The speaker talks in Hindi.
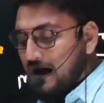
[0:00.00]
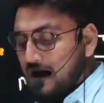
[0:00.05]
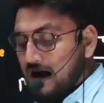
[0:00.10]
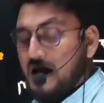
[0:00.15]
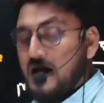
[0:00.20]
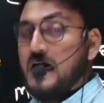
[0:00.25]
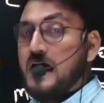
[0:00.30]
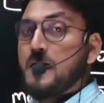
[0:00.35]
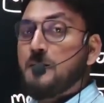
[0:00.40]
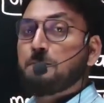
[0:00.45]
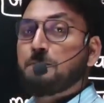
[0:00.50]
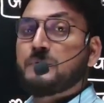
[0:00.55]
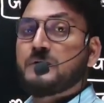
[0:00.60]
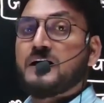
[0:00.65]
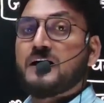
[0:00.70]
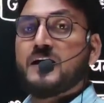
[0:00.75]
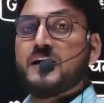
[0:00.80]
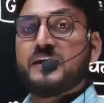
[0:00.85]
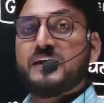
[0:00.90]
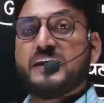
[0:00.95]
आपका
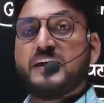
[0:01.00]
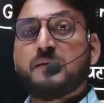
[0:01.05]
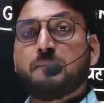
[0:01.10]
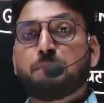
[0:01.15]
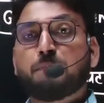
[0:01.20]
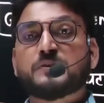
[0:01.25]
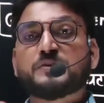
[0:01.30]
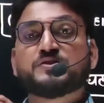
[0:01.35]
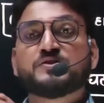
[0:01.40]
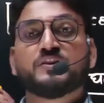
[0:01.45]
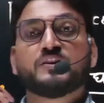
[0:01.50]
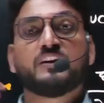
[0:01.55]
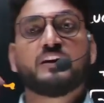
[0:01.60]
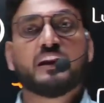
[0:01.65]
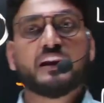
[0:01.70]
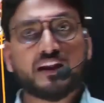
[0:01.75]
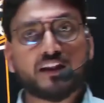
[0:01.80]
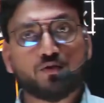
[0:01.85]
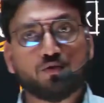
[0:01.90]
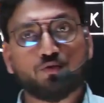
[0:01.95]
एक प्रश्न
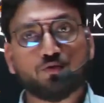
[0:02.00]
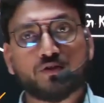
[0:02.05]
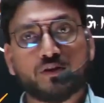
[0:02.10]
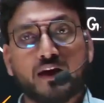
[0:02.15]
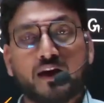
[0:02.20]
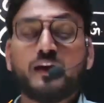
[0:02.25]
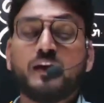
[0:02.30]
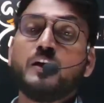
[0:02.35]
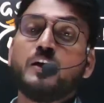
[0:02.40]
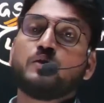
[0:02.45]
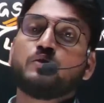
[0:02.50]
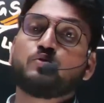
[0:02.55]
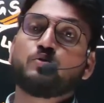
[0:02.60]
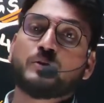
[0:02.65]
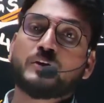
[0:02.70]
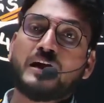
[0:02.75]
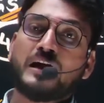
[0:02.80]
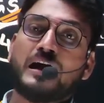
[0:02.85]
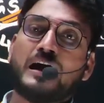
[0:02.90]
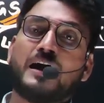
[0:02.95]
गलत हो जाए तो क्या
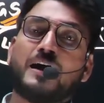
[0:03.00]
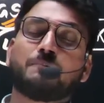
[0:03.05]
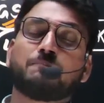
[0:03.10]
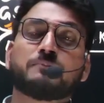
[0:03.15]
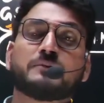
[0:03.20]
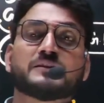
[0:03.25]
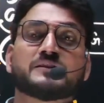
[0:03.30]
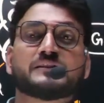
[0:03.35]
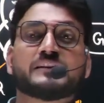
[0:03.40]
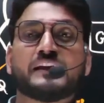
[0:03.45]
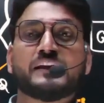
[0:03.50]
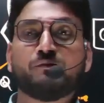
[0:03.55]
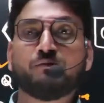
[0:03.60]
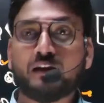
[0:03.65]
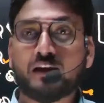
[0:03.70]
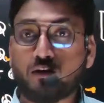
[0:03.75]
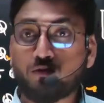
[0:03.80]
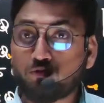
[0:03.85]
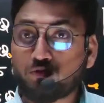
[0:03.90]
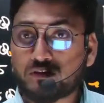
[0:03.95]
आपका सही वाला
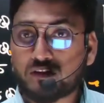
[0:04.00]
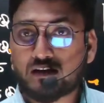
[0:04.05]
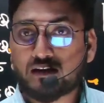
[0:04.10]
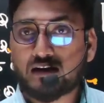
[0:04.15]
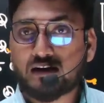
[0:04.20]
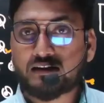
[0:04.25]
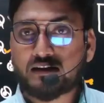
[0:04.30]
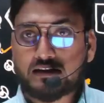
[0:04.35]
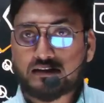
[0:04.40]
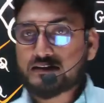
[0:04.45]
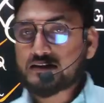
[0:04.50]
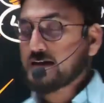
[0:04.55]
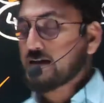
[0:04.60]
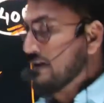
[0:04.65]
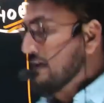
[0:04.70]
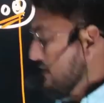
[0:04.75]
उत्तर काटा जाएगा